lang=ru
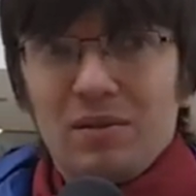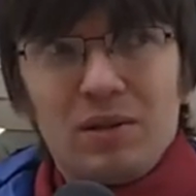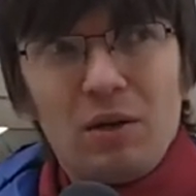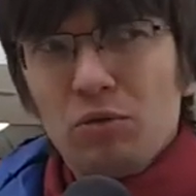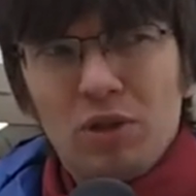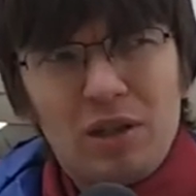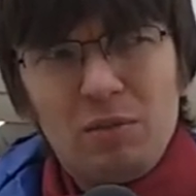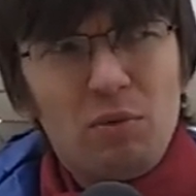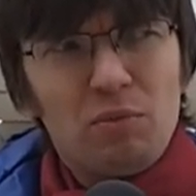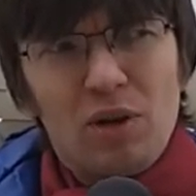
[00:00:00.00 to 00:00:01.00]
я уже
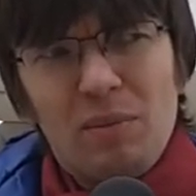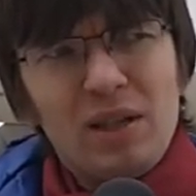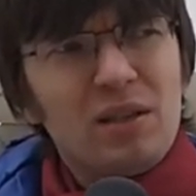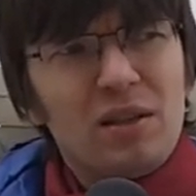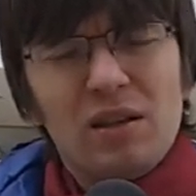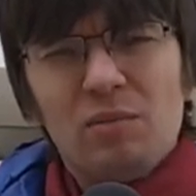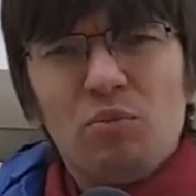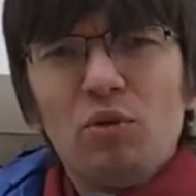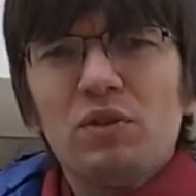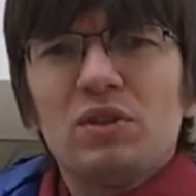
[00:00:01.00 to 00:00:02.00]
не помню, роман это или
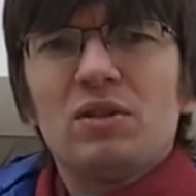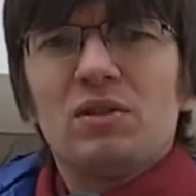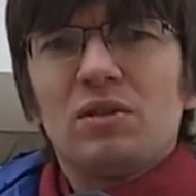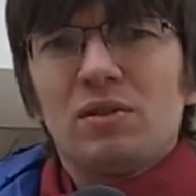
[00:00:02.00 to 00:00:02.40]
повесть.